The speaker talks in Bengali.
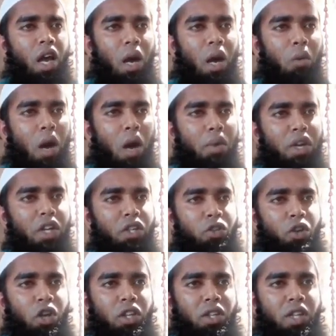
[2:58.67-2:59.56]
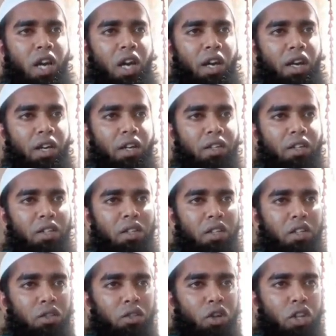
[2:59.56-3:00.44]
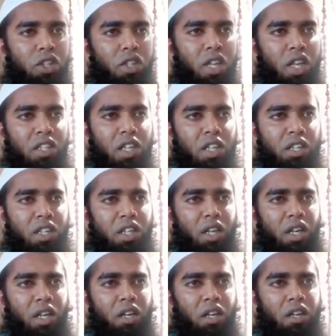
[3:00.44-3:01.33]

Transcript: এবং আমি শ্রদ্ধায় শ্রদ্ধার সাথে